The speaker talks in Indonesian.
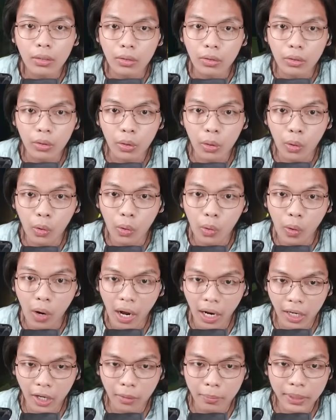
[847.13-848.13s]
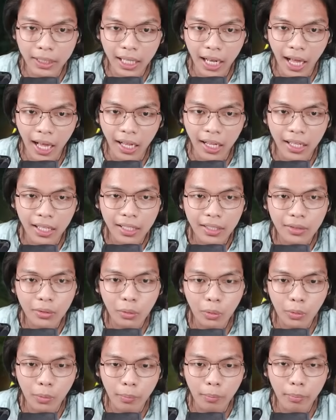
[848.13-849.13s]
Dua kau bilang
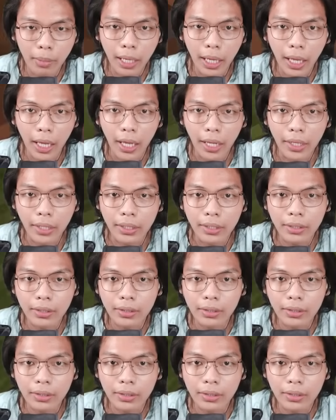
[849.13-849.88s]
Tumben.